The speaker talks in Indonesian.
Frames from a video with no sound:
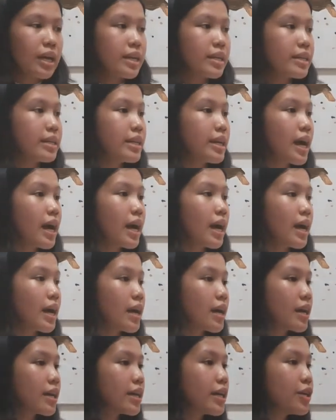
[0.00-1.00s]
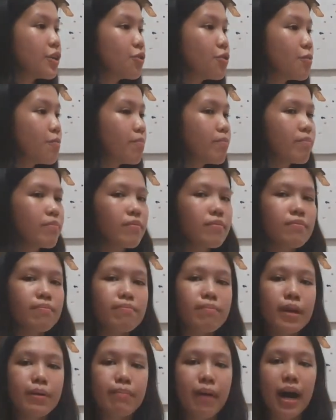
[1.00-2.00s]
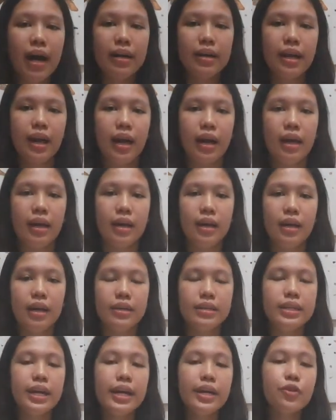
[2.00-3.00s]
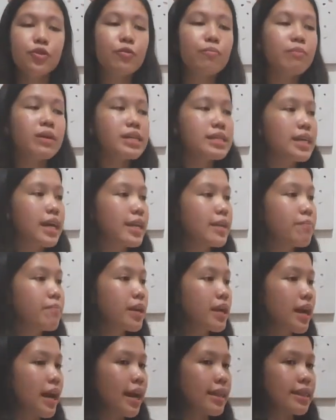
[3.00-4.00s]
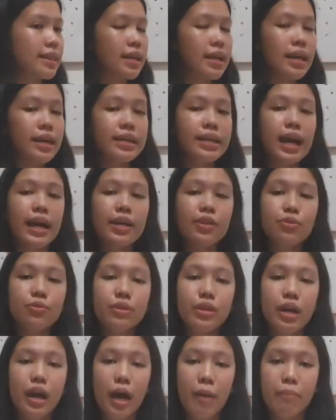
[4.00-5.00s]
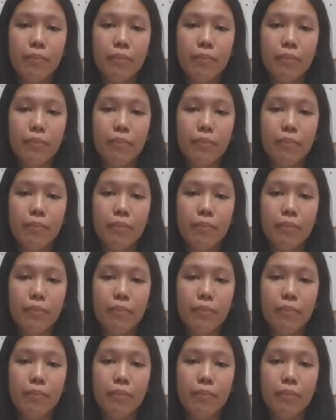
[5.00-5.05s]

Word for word: Dia hidup bermakna dia hidup menjadi berkat, yaitu dengan